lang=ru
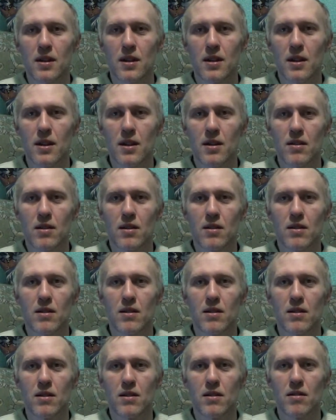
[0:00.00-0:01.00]
и
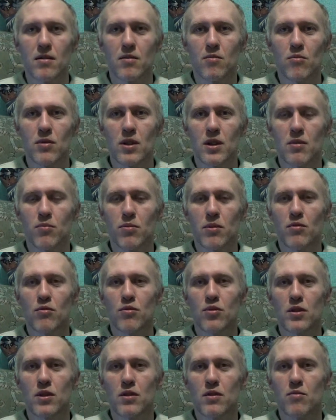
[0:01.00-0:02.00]

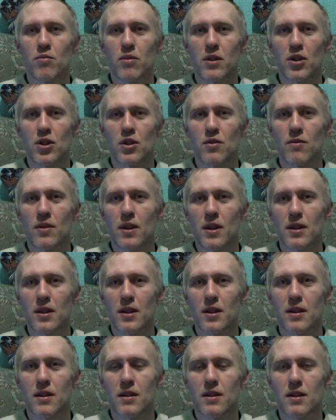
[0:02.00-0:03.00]
благополучного
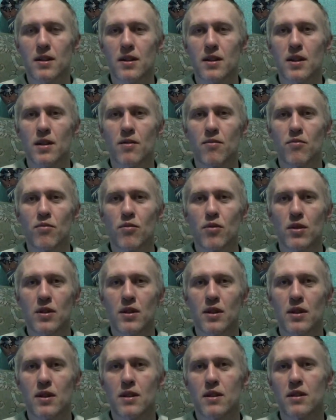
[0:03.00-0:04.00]
проживания и
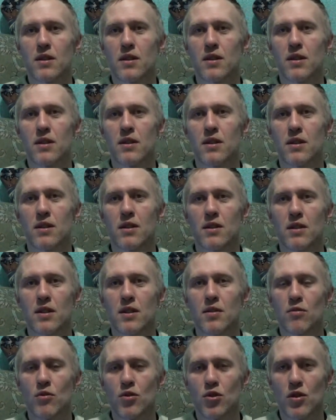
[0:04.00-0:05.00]
комфорта
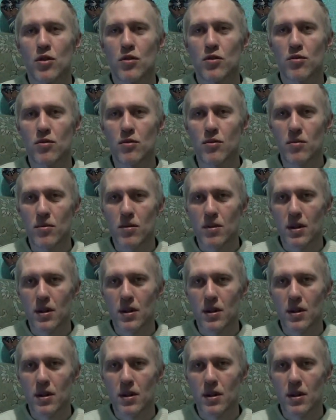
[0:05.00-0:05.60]
его жильцов.